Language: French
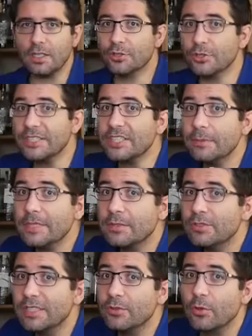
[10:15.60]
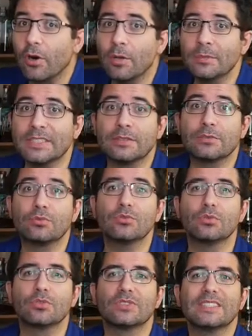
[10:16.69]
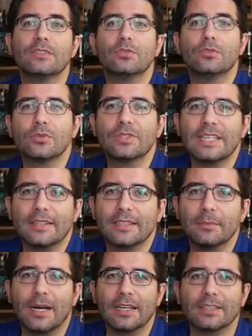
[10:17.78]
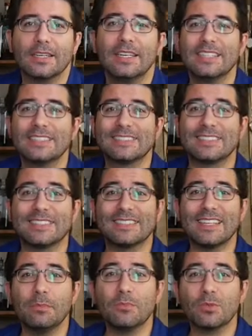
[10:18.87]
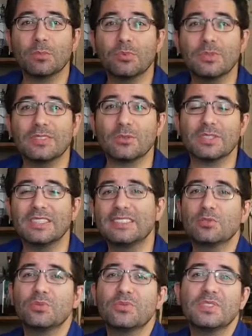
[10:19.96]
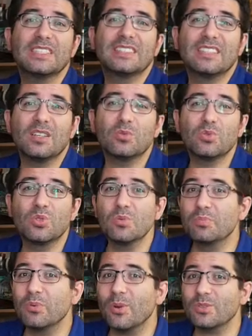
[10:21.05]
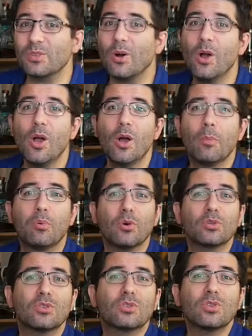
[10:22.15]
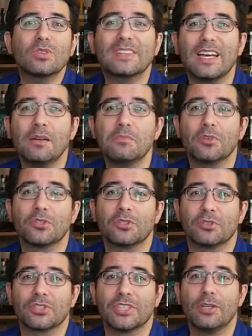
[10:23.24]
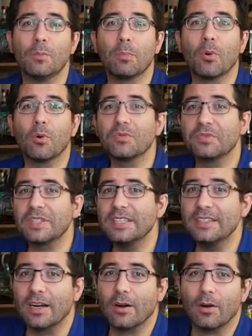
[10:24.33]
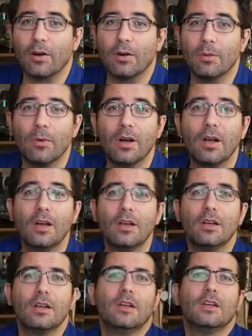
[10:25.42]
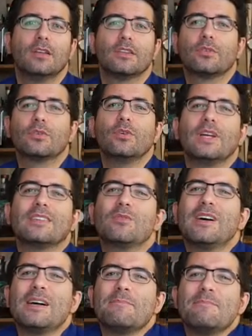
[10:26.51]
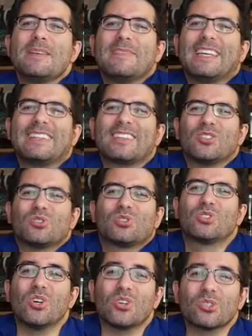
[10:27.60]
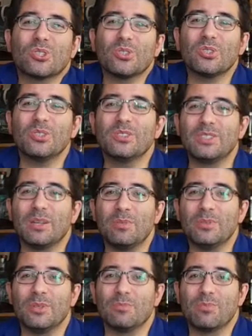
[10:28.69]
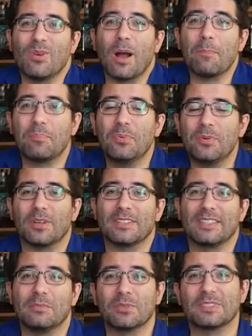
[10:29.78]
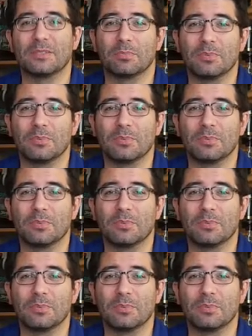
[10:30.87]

Je n'ai jamais goûté de rhum issu de ces deux dernières marques. C'est tellement puissant qu'il suffit d'un ou deux pour pour totalement changer le profil d'un rhum. Cela doit même être dangereux de boire pur tellement c'est